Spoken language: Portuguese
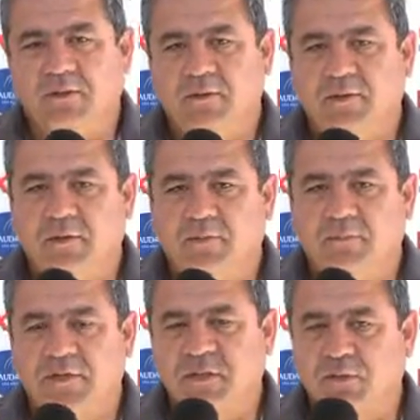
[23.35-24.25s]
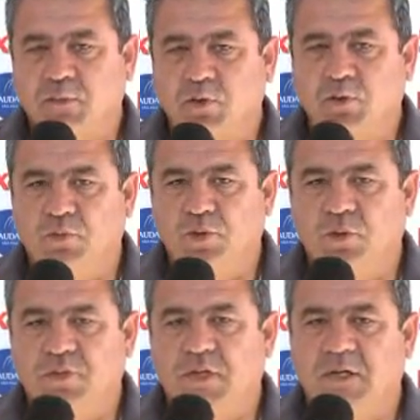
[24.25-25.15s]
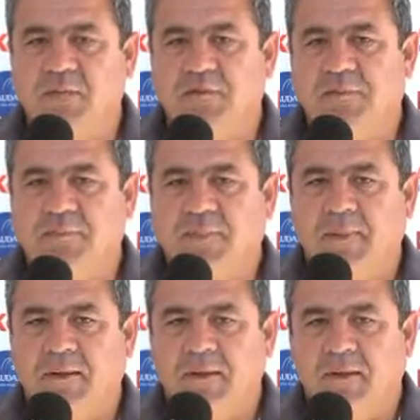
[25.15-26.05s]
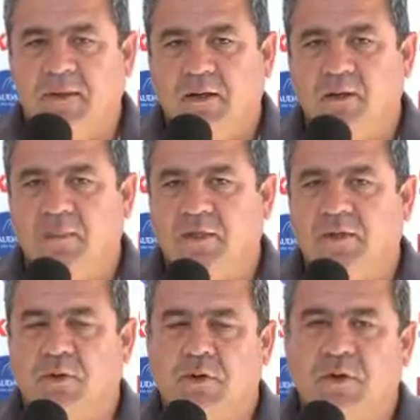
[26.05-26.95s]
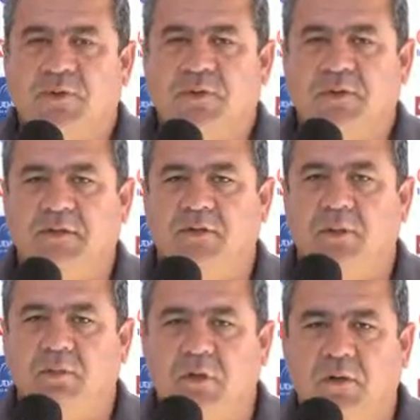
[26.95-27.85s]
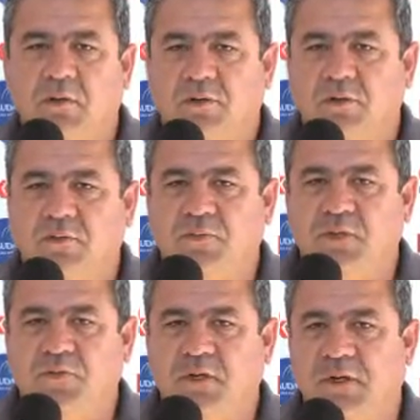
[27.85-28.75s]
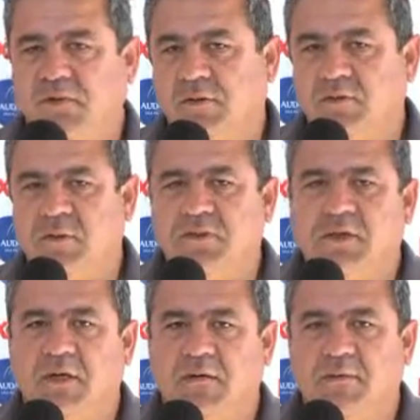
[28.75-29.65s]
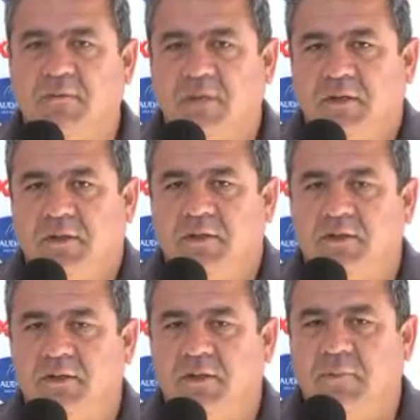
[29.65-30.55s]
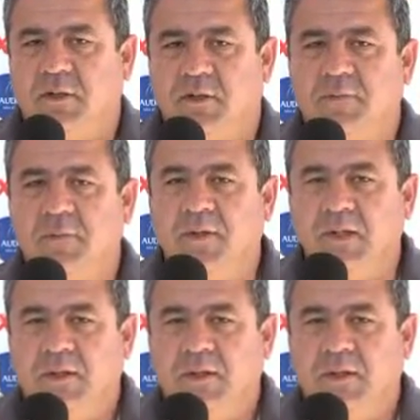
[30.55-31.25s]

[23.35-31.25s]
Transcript: Ah, passamos por um que foi o Osasco, Agora, próxima quarta-feira tem o tabuão tá um jogo difícil na casa do adversário, mas a gente também